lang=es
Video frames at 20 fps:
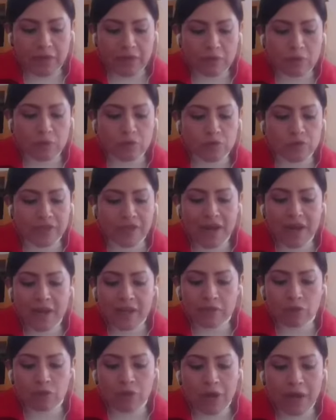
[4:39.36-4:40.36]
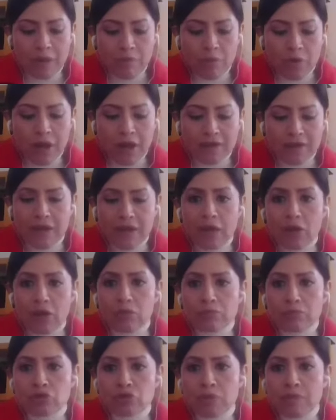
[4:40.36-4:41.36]
Eh, consejera electoral vocal de la
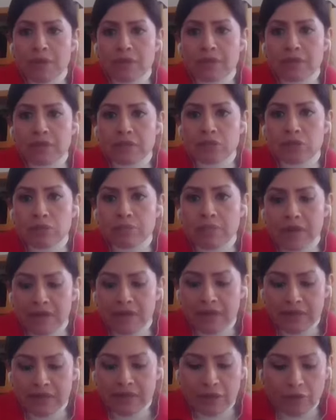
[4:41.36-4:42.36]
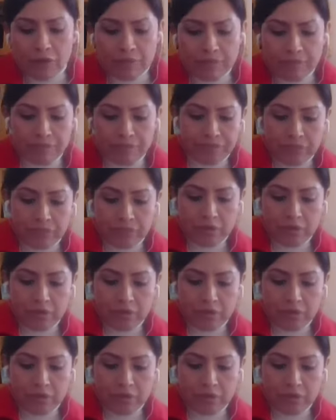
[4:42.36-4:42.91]
comisión, Beatriz Tomar Guerrero.